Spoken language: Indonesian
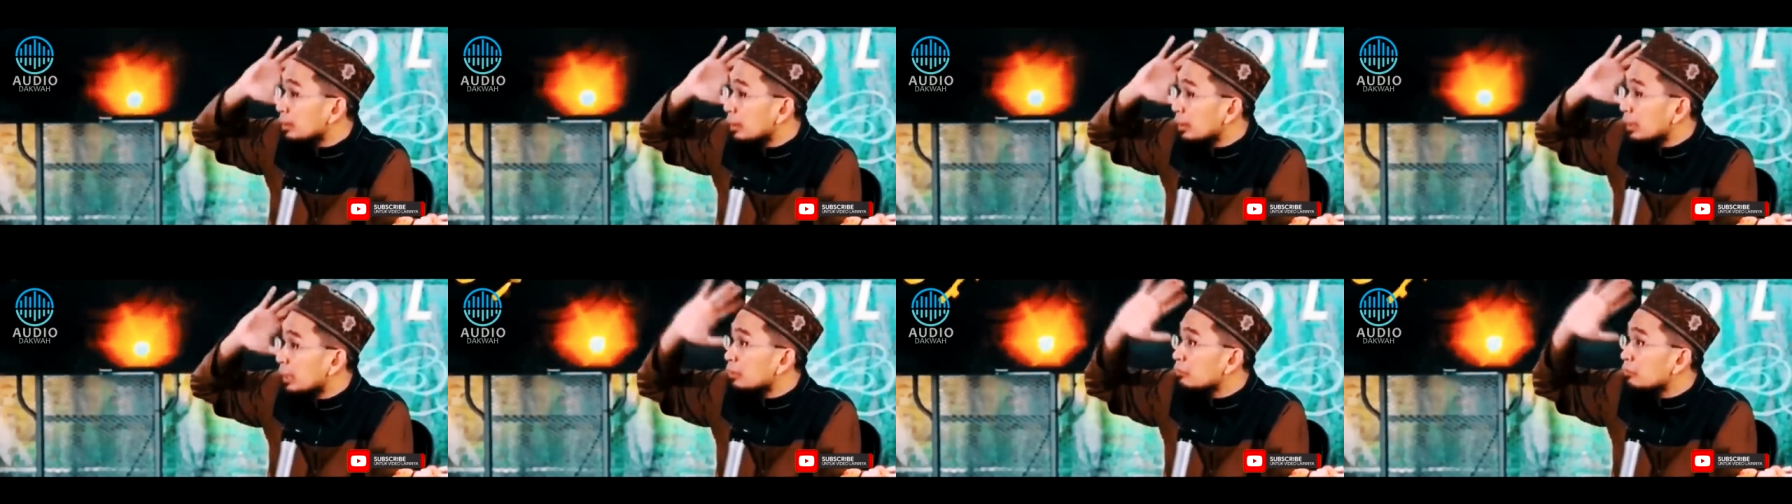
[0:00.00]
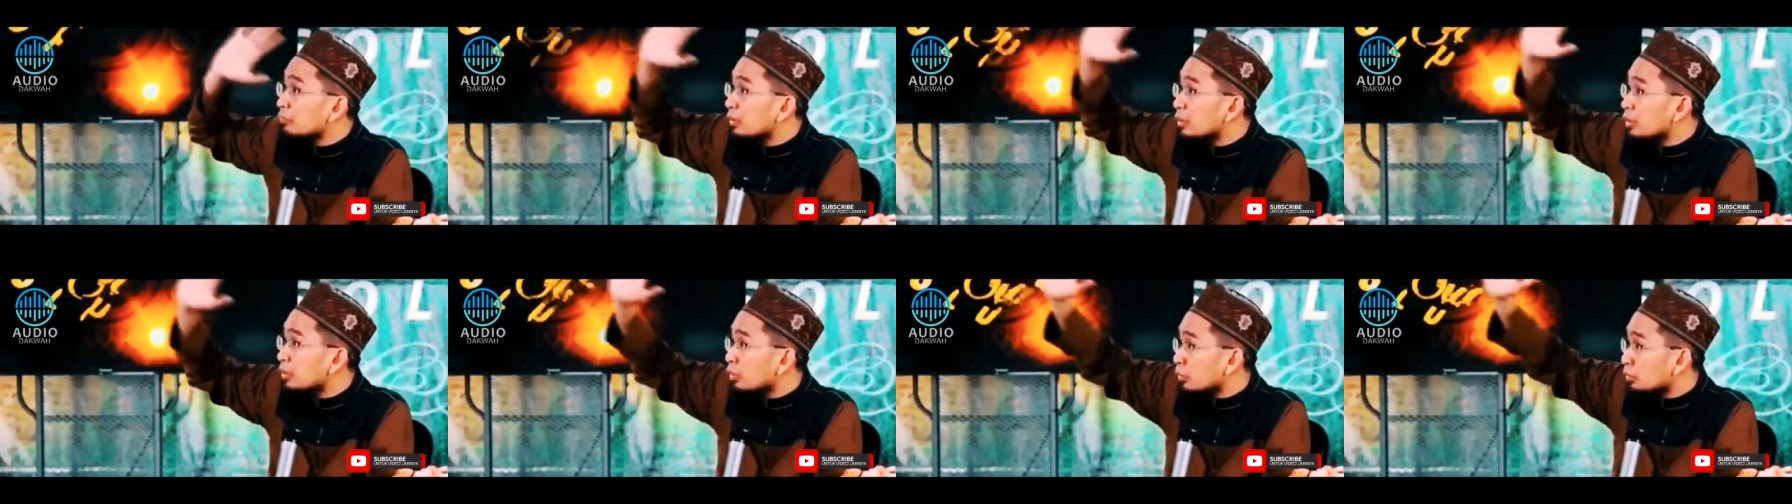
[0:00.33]
lihat
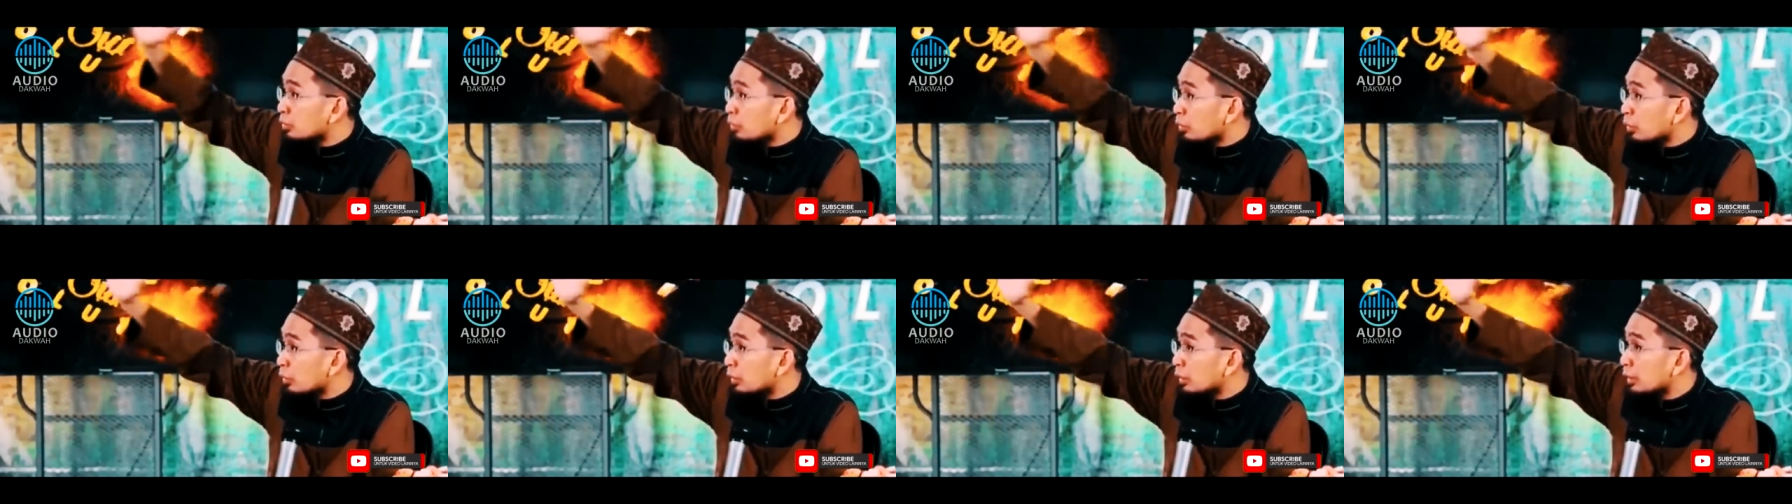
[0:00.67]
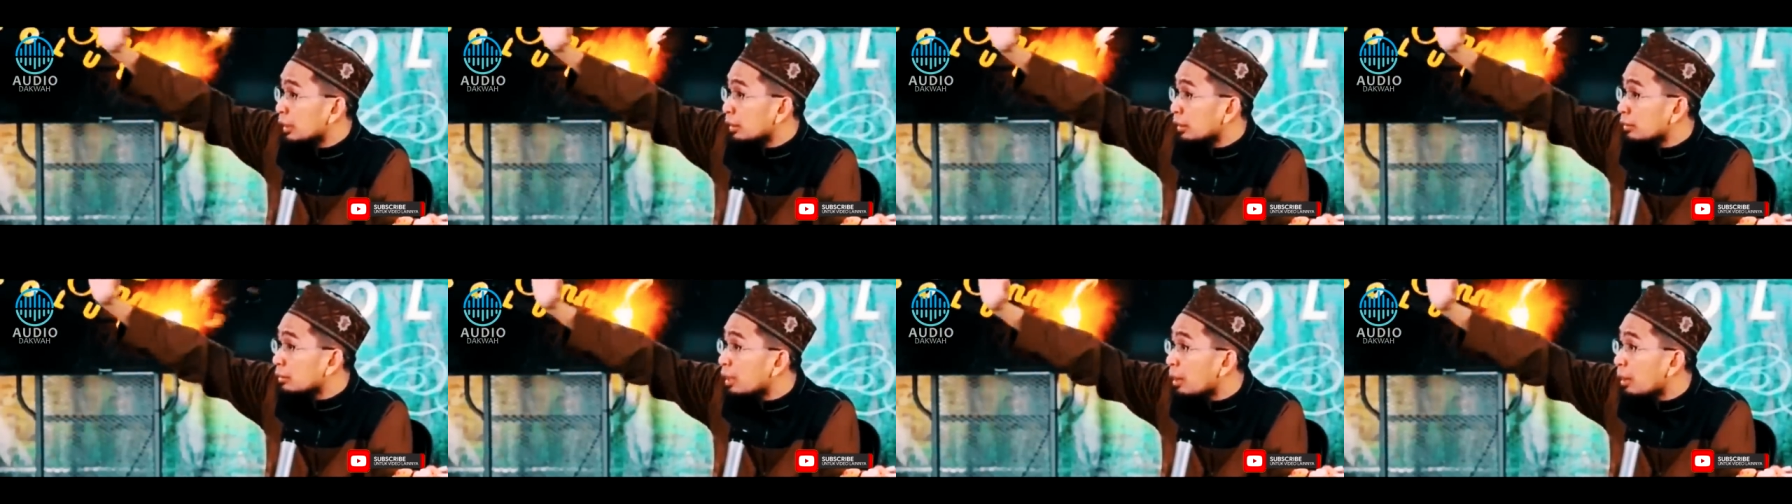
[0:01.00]
videotron,
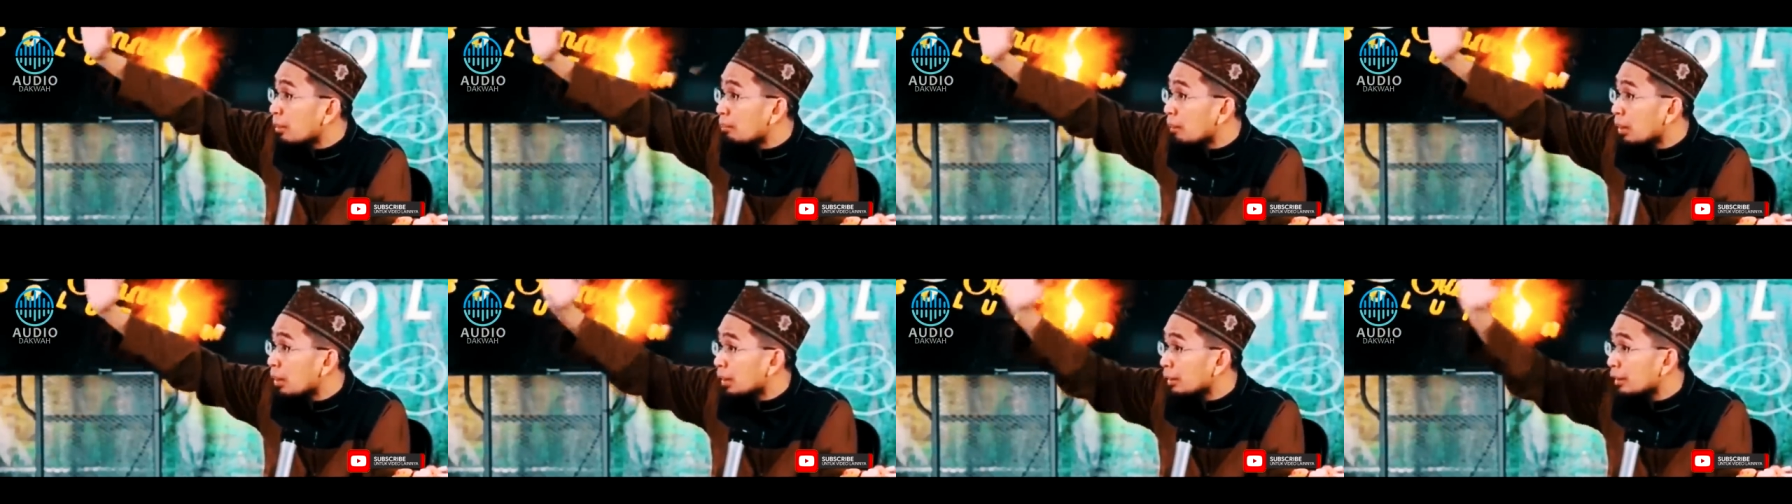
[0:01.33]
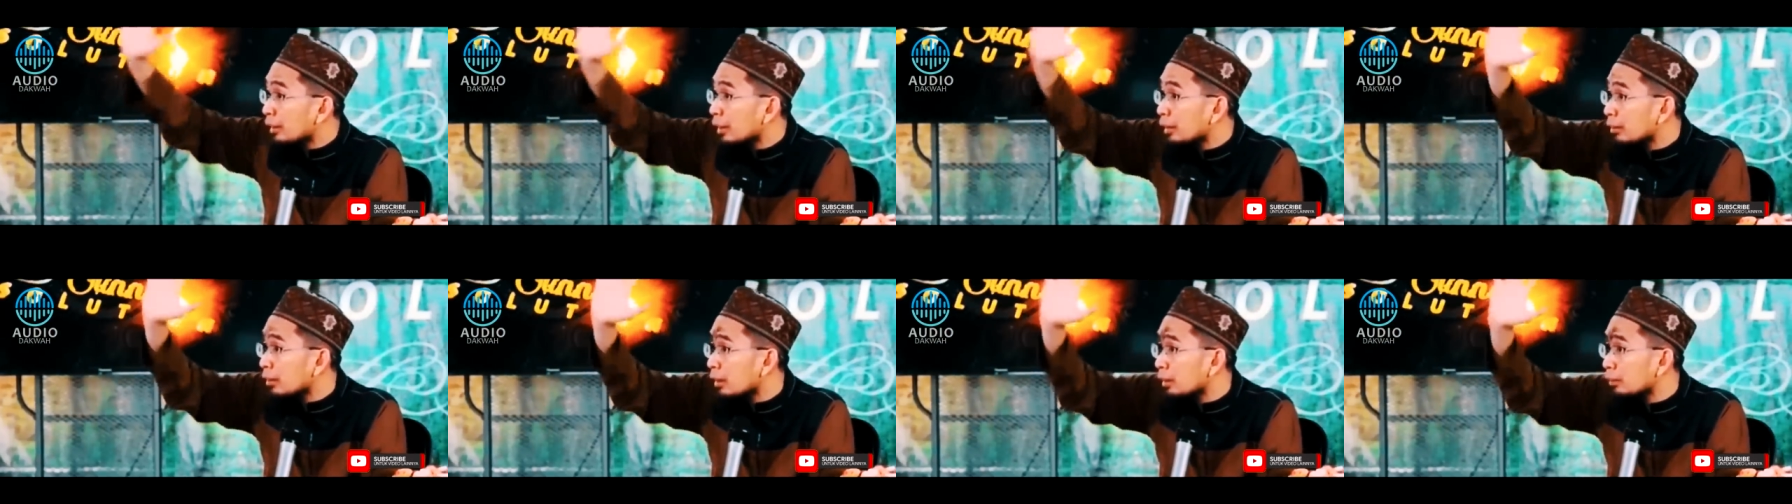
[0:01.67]
lihat gambar,
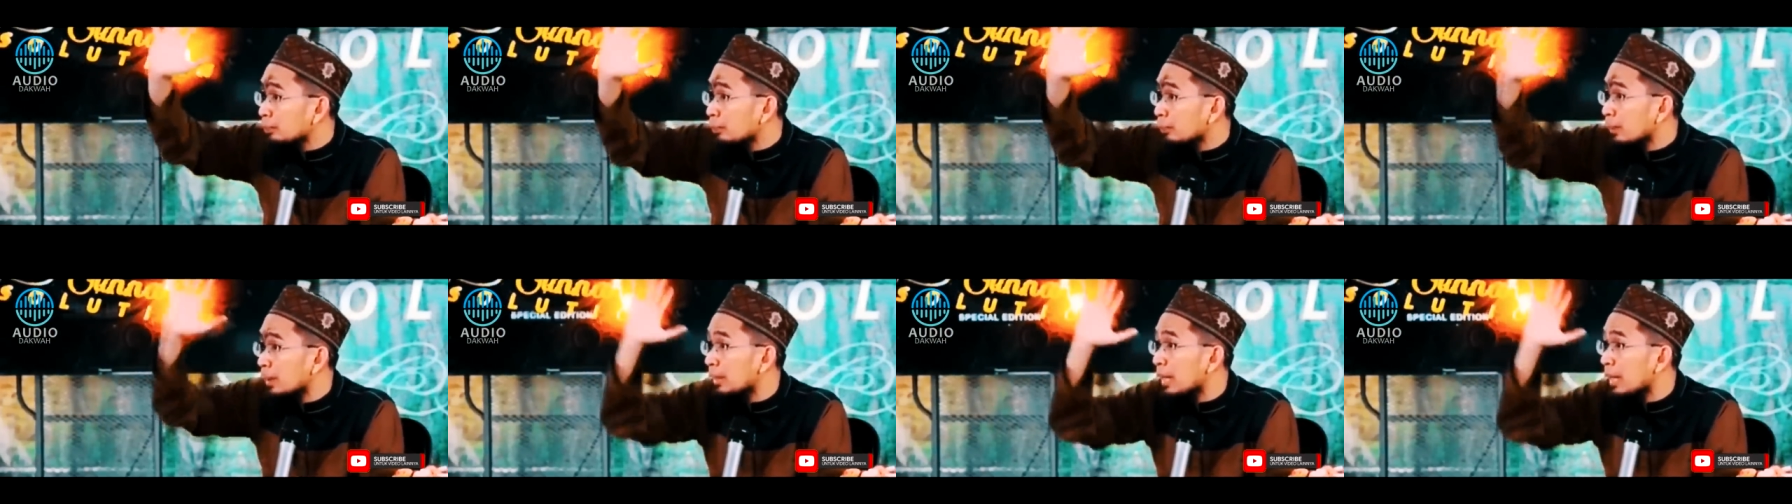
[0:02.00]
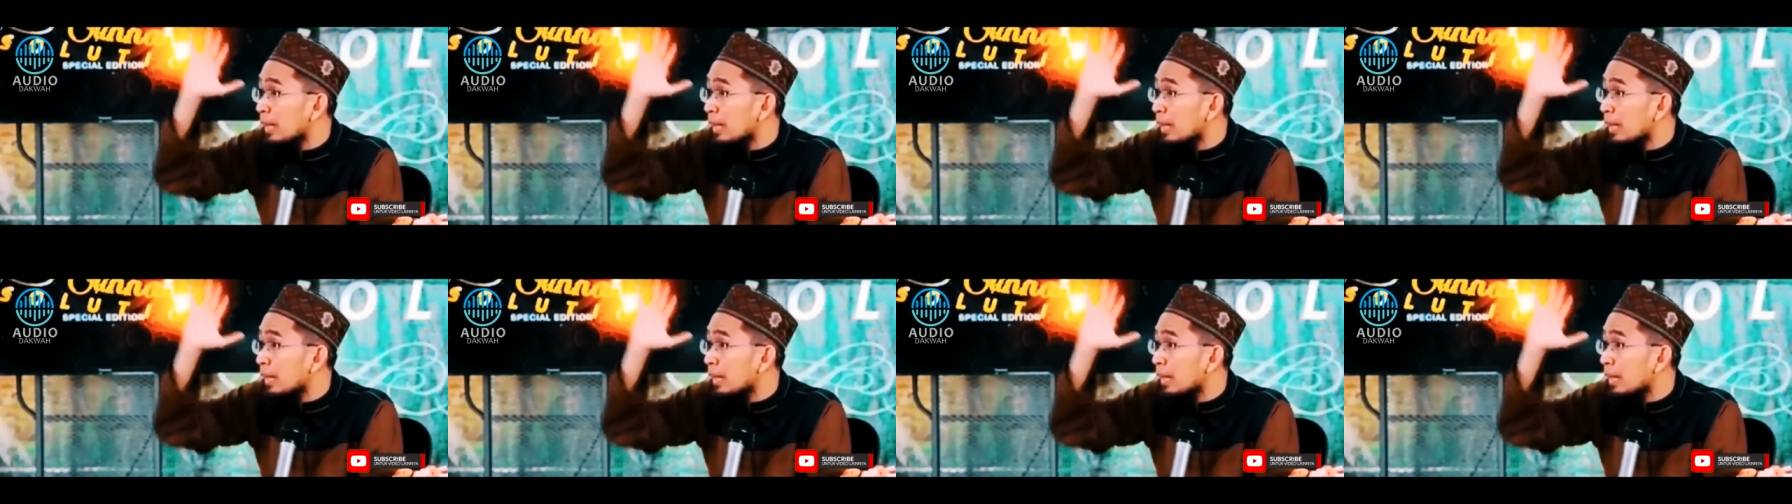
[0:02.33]
lihat apa,